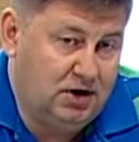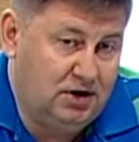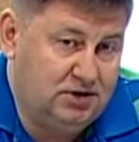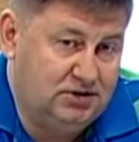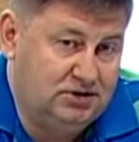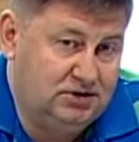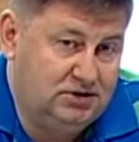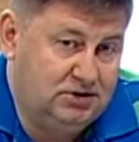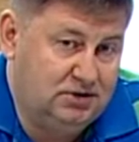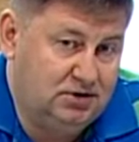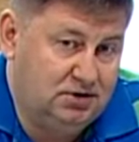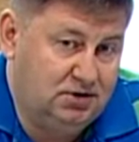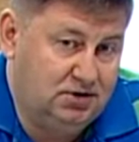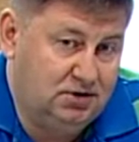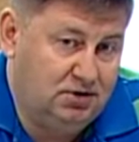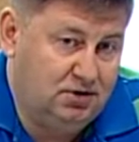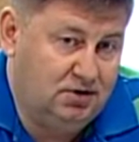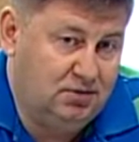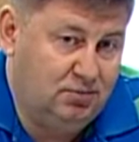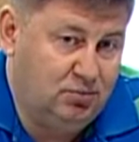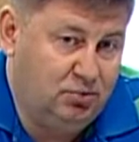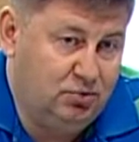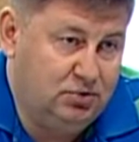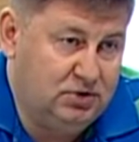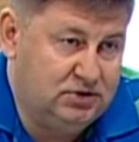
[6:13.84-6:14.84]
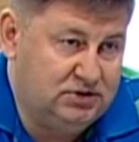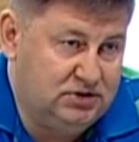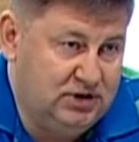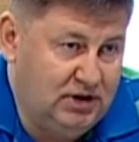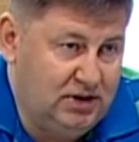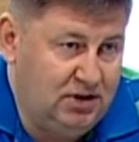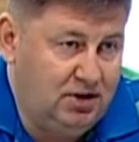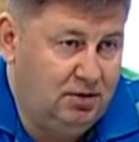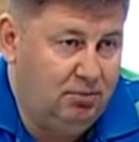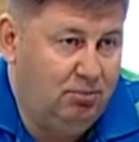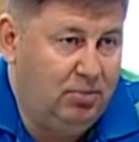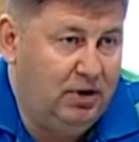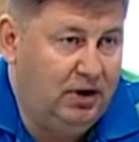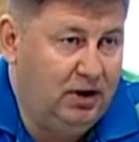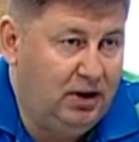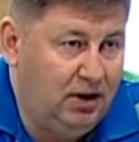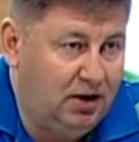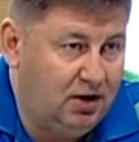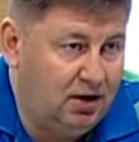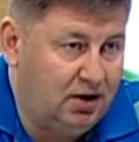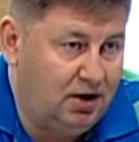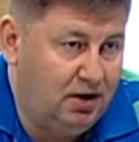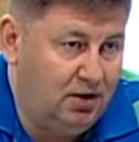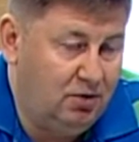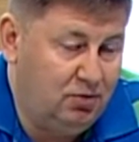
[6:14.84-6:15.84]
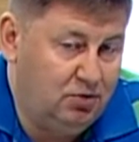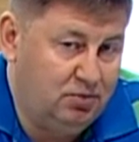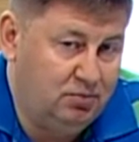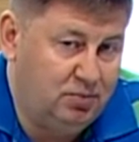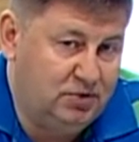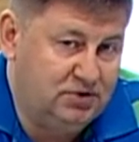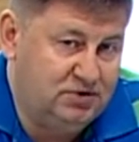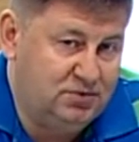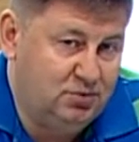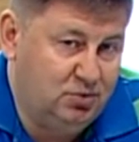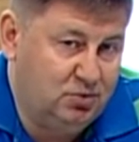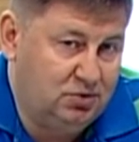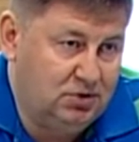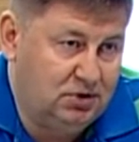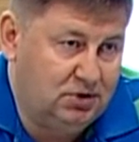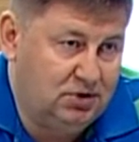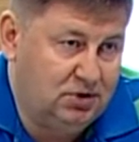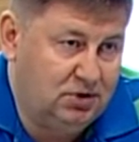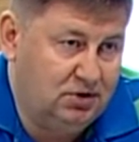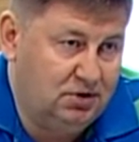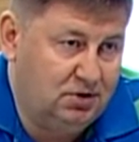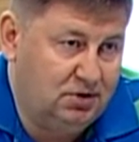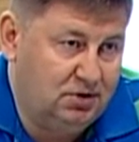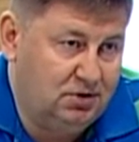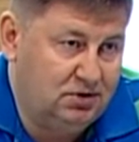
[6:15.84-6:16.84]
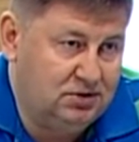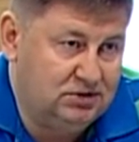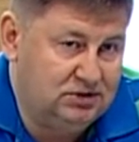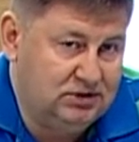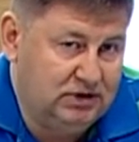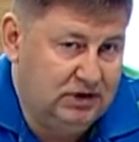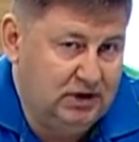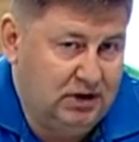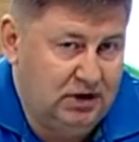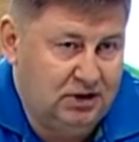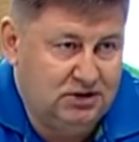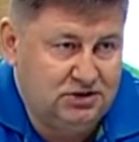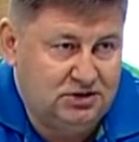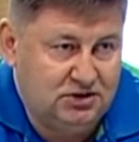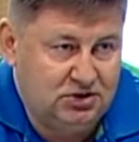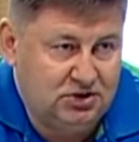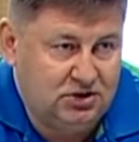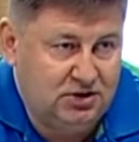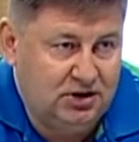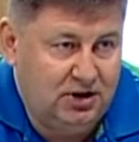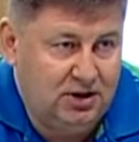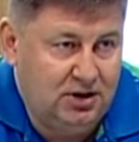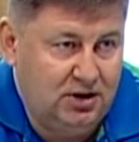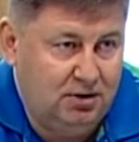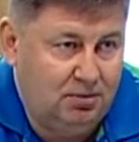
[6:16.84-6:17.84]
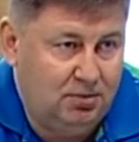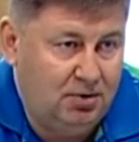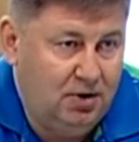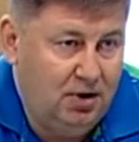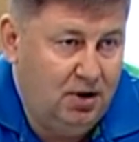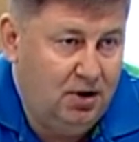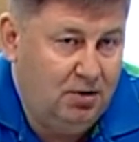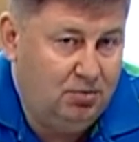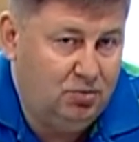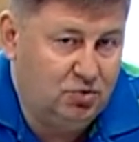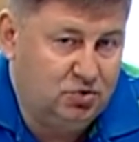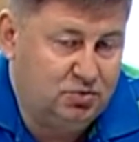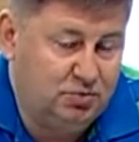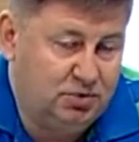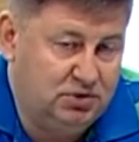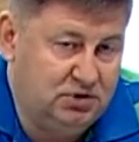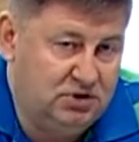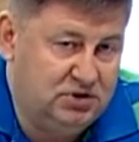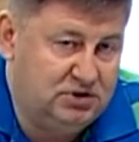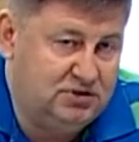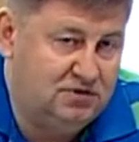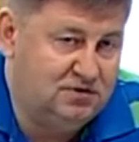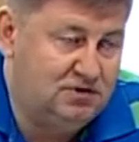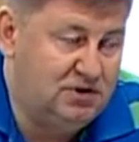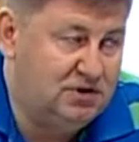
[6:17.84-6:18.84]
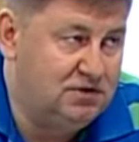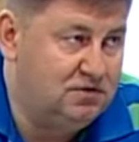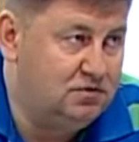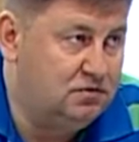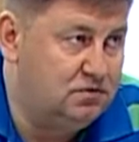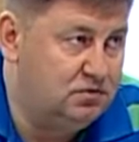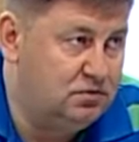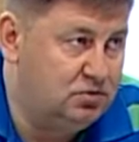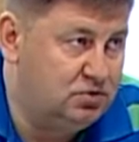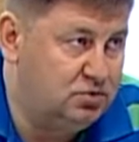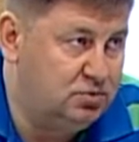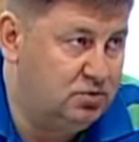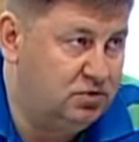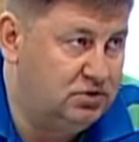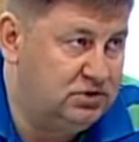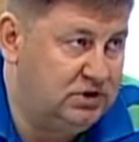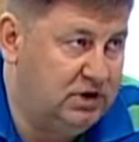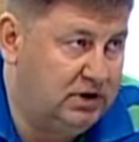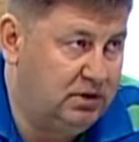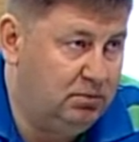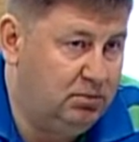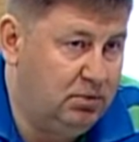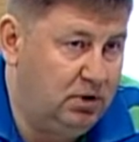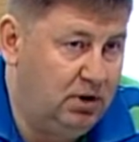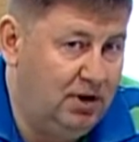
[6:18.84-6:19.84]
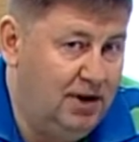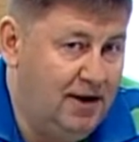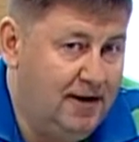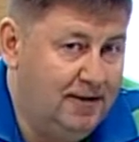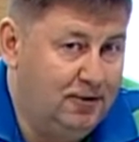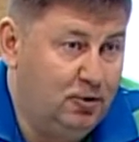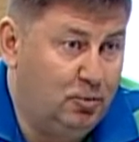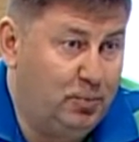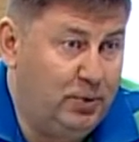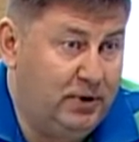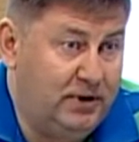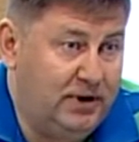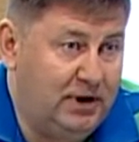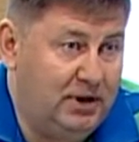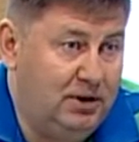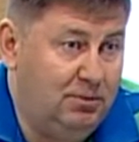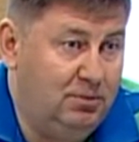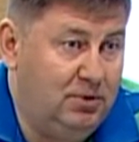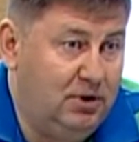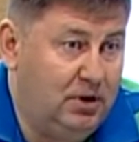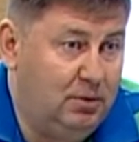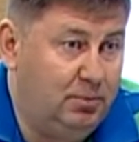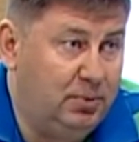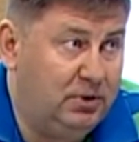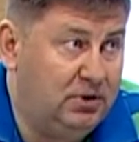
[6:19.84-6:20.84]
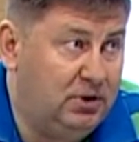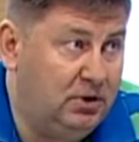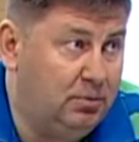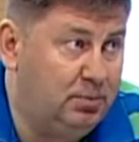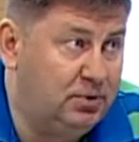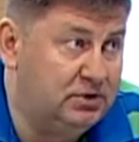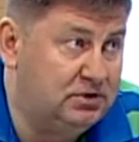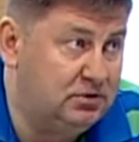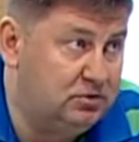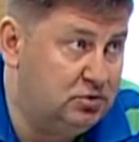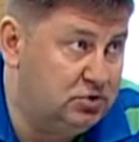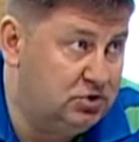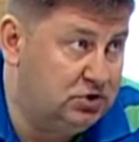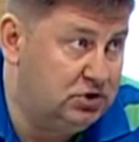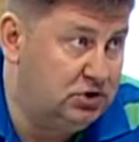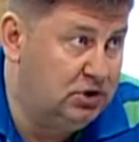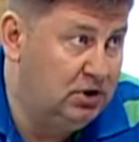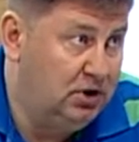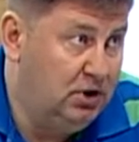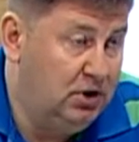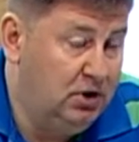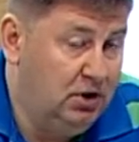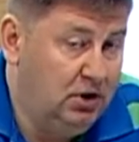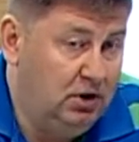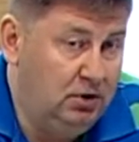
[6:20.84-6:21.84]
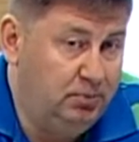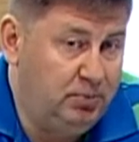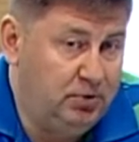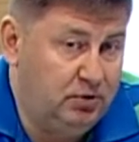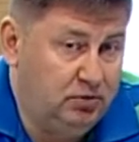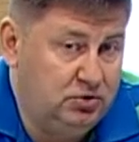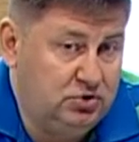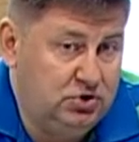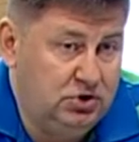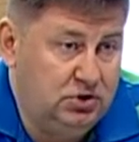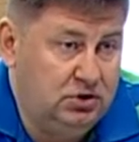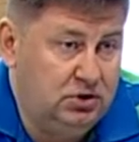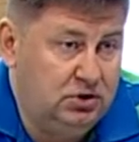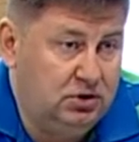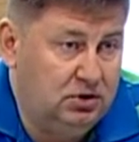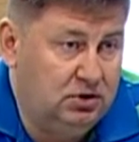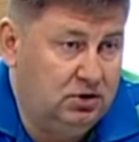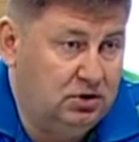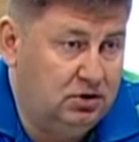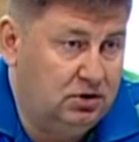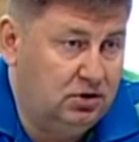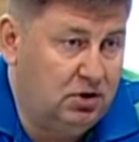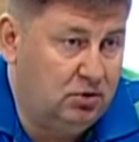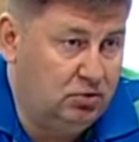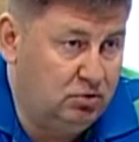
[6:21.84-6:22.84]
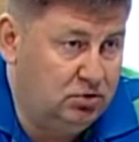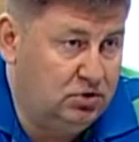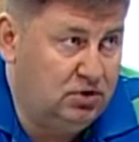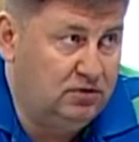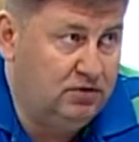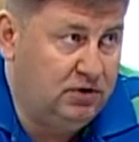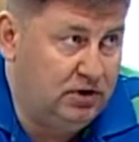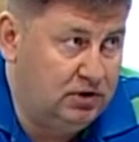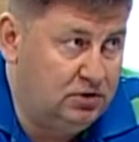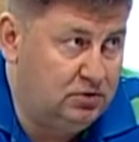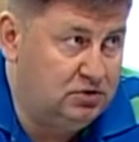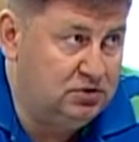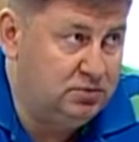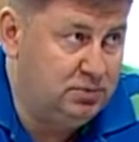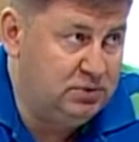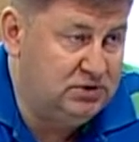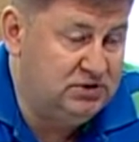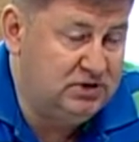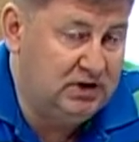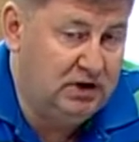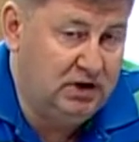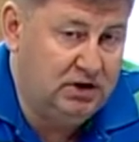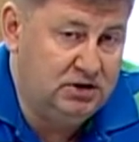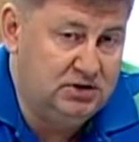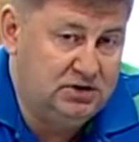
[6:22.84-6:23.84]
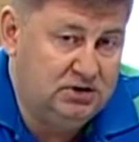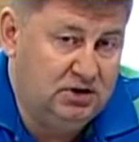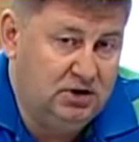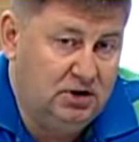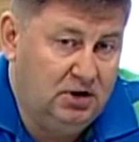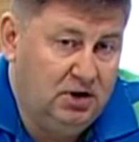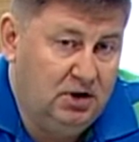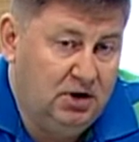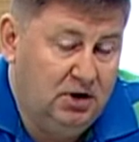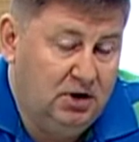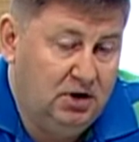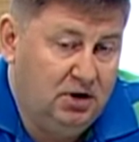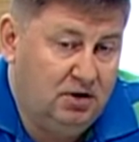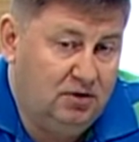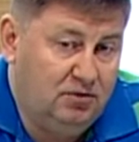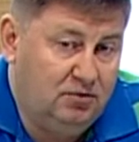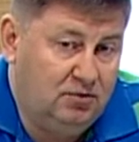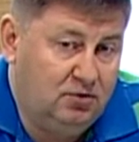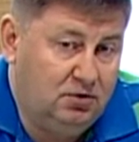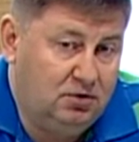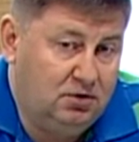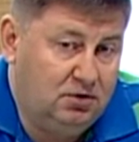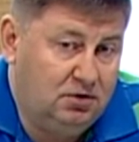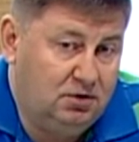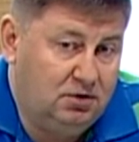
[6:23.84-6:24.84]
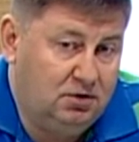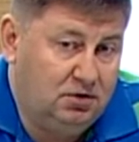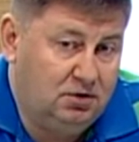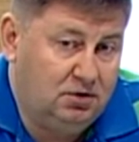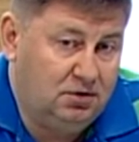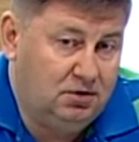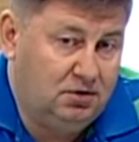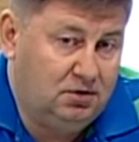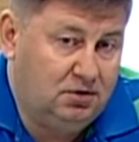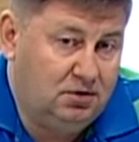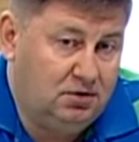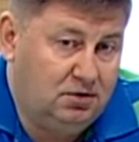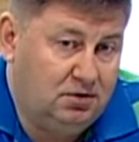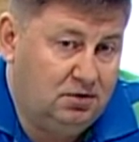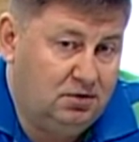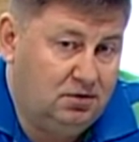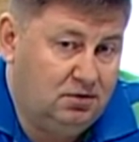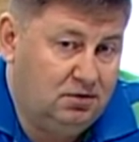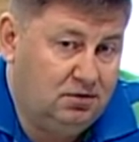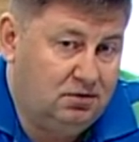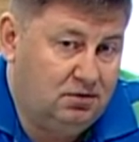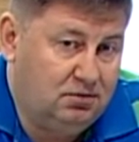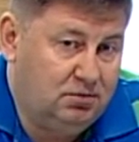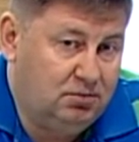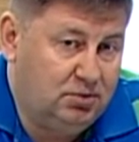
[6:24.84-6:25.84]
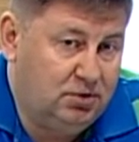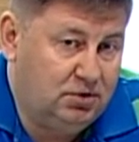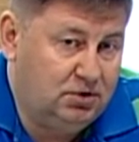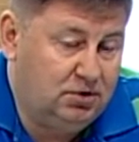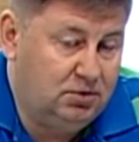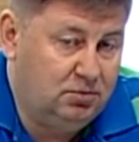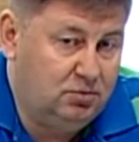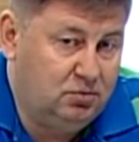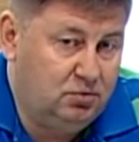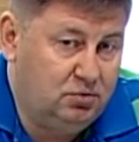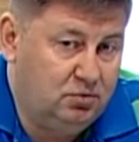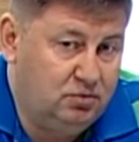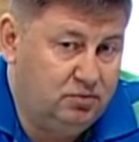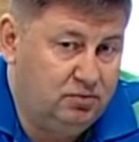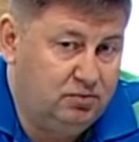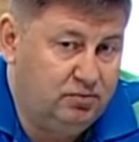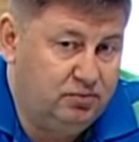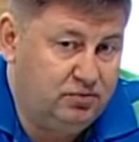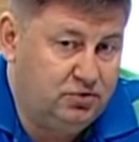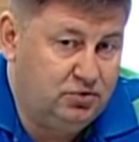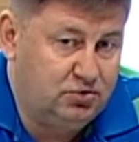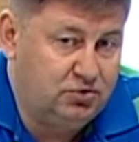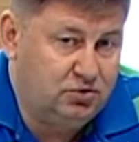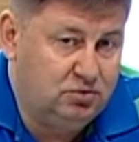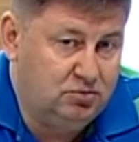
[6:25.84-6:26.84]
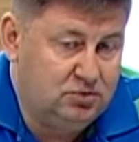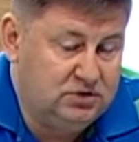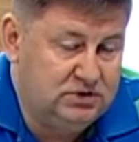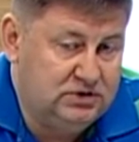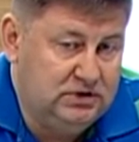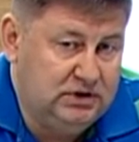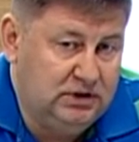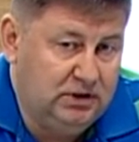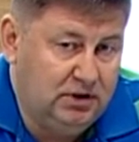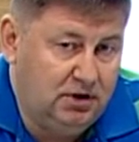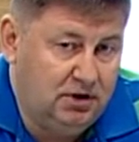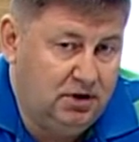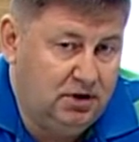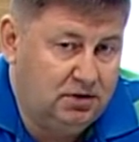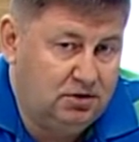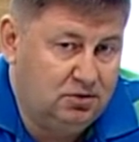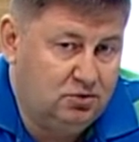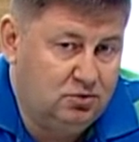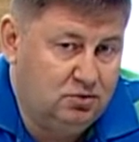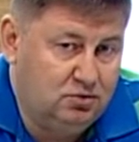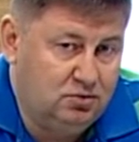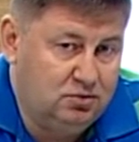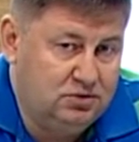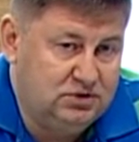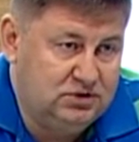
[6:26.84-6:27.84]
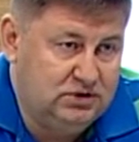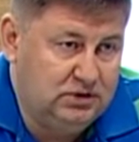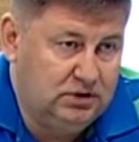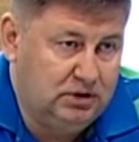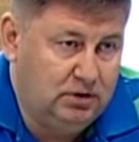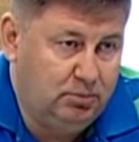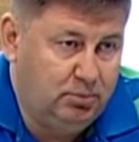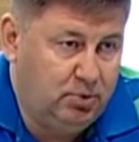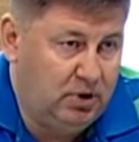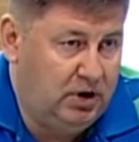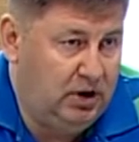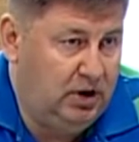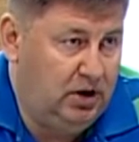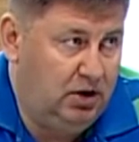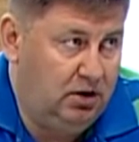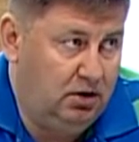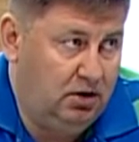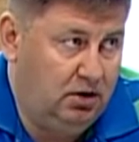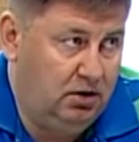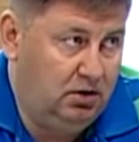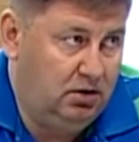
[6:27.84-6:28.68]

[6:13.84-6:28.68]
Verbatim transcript: раз э, будет снятие барьера, и он посмотрит и загорится желанием, может быть, не связать свою службу с армией, но, по крайней мере, пойти послужить, получить э, какую-то военную специальность. Вот. Э, поэтому все, что мы сделали, я так думаю, мы сделали правильно.